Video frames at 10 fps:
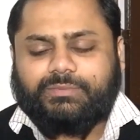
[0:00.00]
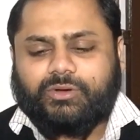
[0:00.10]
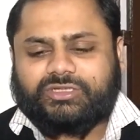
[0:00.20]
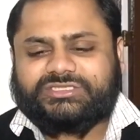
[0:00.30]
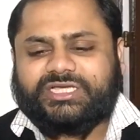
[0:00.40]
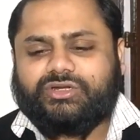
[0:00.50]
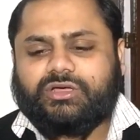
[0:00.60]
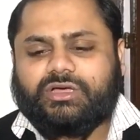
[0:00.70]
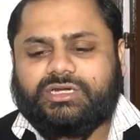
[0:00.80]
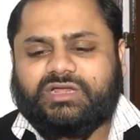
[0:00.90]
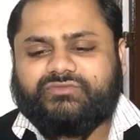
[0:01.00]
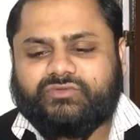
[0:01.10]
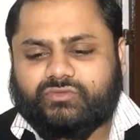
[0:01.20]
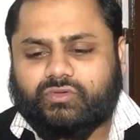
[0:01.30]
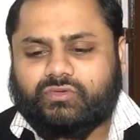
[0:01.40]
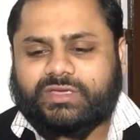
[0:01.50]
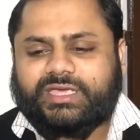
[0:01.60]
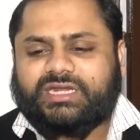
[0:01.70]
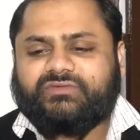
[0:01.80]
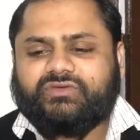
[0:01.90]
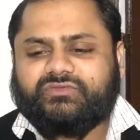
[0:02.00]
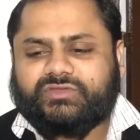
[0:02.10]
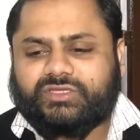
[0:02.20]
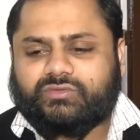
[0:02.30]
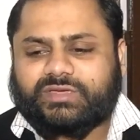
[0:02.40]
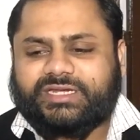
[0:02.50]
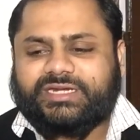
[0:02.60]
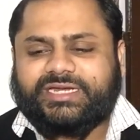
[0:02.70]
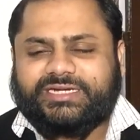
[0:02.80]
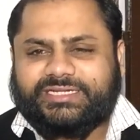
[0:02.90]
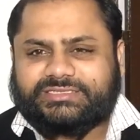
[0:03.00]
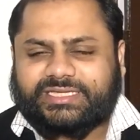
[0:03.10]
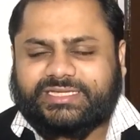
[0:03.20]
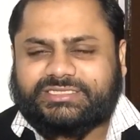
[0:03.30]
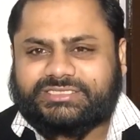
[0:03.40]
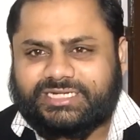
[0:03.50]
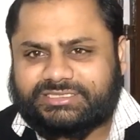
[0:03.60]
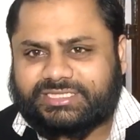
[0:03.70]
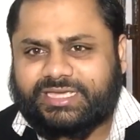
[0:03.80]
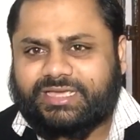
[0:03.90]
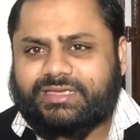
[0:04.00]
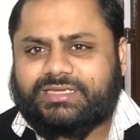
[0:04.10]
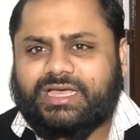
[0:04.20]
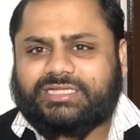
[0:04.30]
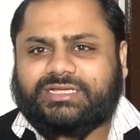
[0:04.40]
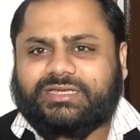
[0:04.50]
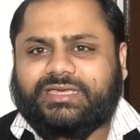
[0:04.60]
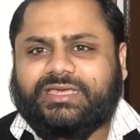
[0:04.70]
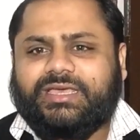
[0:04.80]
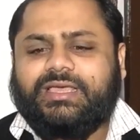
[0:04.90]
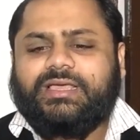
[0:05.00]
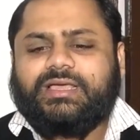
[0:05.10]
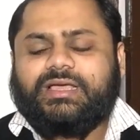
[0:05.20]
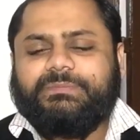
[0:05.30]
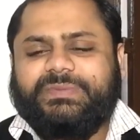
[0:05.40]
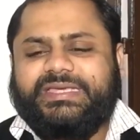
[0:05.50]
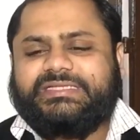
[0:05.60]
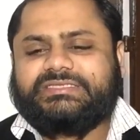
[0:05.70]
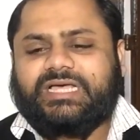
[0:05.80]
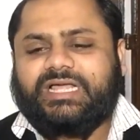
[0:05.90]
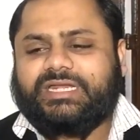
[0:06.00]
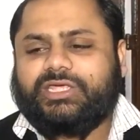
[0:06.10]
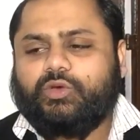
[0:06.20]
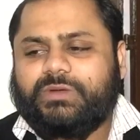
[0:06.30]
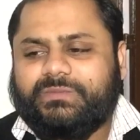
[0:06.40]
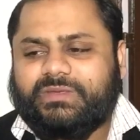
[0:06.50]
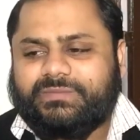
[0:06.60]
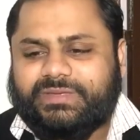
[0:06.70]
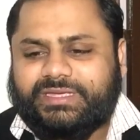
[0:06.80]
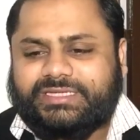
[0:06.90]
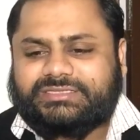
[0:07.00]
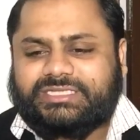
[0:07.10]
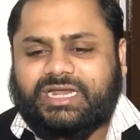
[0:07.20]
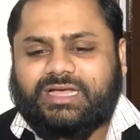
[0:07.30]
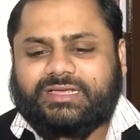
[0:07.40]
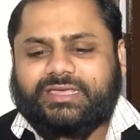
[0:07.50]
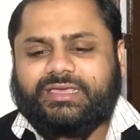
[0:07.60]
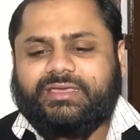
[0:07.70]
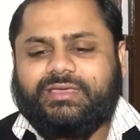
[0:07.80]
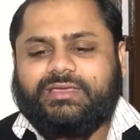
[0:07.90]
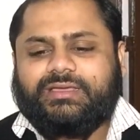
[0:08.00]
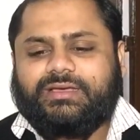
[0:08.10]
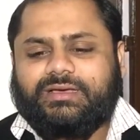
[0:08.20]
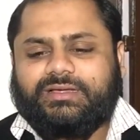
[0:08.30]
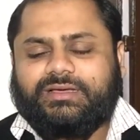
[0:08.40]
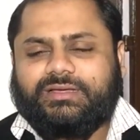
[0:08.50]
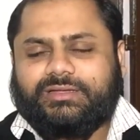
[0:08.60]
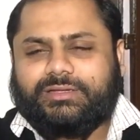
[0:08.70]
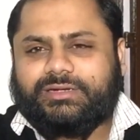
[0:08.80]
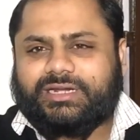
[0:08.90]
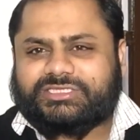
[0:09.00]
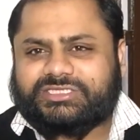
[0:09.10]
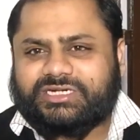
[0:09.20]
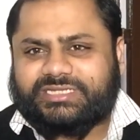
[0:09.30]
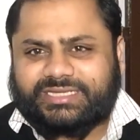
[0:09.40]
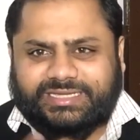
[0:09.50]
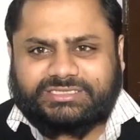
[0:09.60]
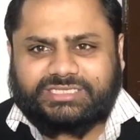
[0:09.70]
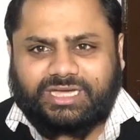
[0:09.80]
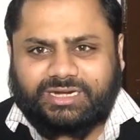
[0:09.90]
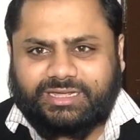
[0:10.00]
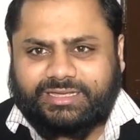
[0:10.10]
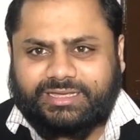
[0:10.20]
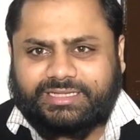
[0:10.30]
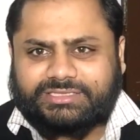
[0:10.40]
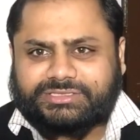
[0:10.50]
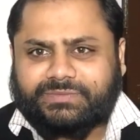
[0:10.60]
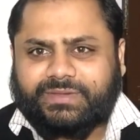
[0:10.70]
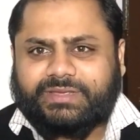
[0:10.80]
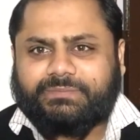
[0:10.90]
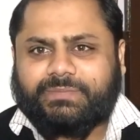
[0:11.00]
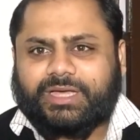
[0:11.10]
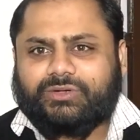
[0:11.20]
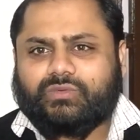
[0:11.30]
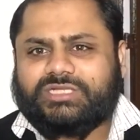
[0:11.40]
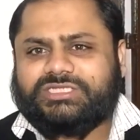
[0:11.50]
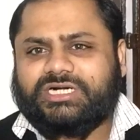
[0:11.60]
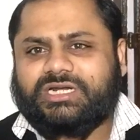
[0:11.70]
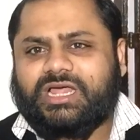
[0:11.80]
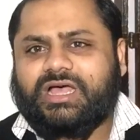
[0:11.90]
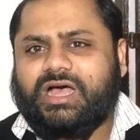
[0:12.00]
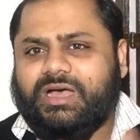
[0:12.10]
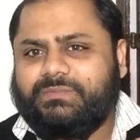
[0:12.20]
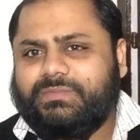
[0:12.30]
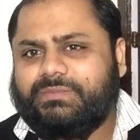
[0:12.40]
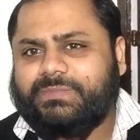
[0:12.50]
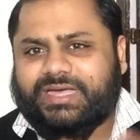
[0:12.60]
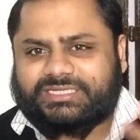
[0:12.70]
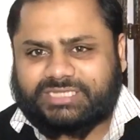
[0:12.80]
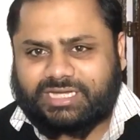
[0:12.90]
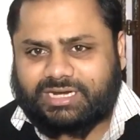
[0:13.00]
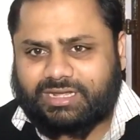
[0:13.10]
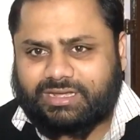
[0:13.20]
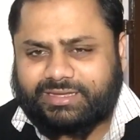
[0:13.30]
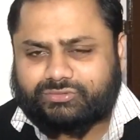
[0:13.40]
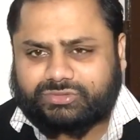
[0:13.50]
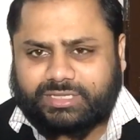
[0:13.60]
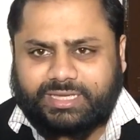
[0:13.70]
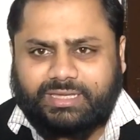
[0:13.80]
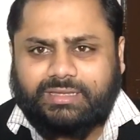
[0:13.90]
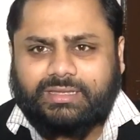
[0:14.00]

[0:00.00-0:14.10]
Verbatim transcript: बहुत से नवयुवकों के नवयुवतियों के लेडीज़ के जेंट्स के यहाँ तक के 20 साल की उम्र में भी इस तरह के लक्षण देखे जा रहे हैं जिनमें बालों का झड़ना आम पाया जा रहा है उसके